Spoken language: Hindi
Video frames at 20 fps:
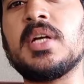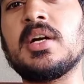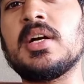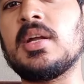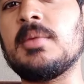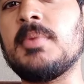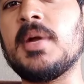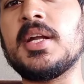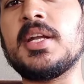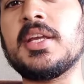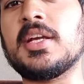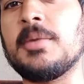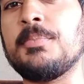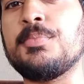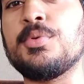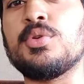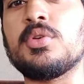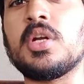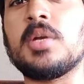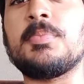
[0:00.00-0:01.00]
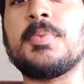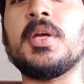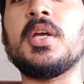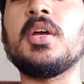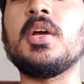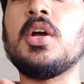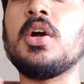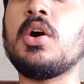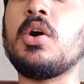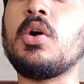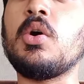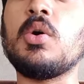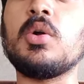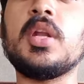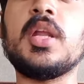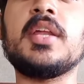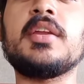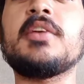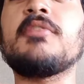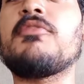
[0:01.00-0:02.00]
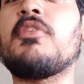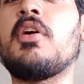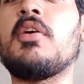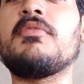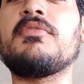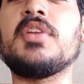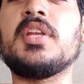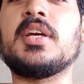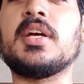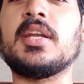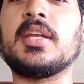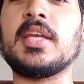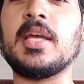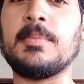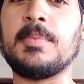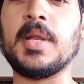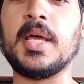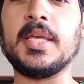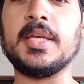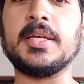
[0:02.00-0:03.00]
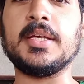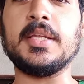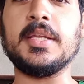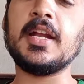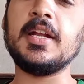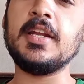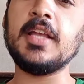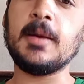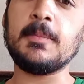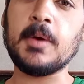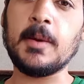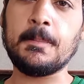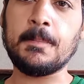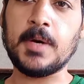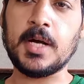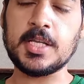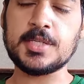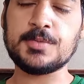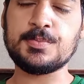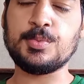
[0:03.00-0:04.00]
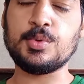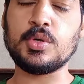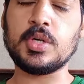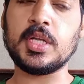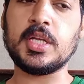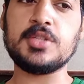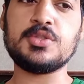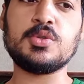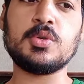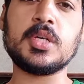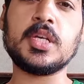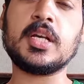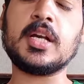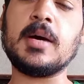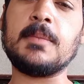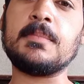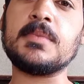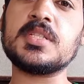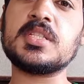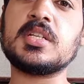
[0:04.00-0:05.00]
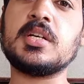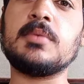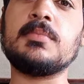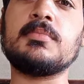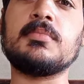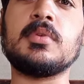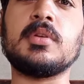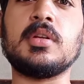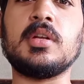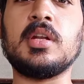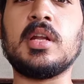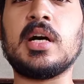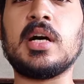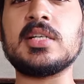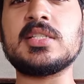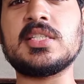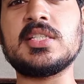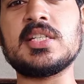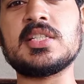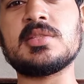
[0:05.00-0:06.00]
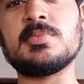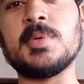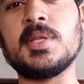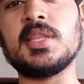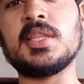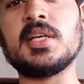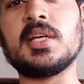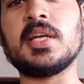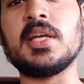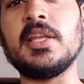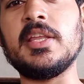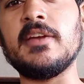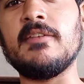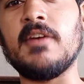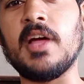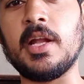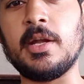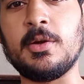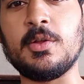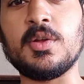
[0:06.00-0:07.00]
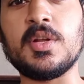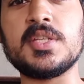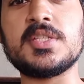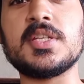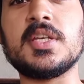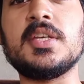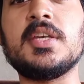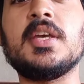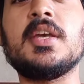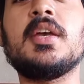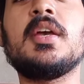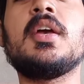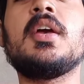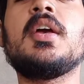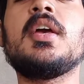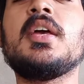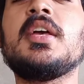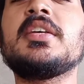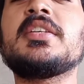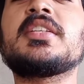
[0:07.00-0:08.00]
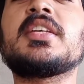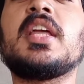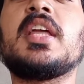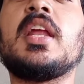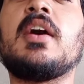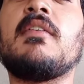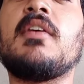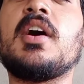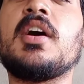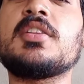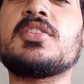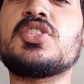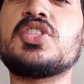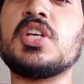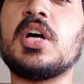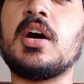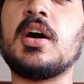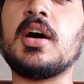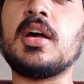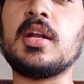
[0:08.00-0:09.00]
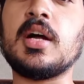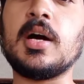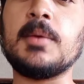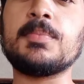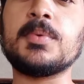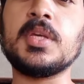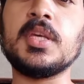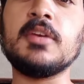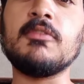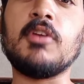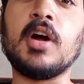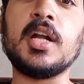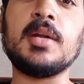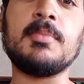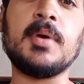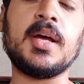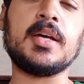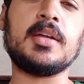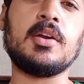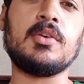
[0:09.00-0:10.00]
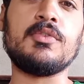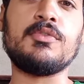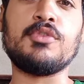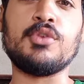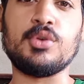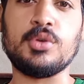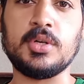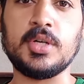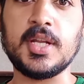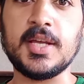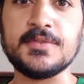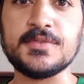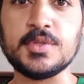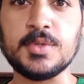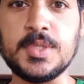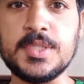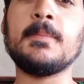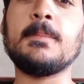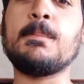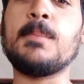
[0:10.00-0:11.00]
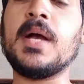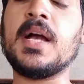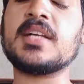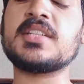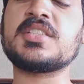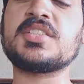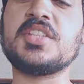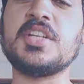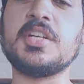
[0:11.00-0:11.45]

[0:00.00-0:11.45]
या घर बैठे कंप्यूटर पर ऑनलाइन ही फॉर्म फिल करके अप्लाई करें आपका पासपोर्ट है जो कि कम अज़ कम लास्ट सिक्स मंथ तक के लिए वैलिड होना चाहिए इसके अलावा चार आपकी वाइट बैकग्राउंड फोटोग्राफ्स होनी चाहिए बैंक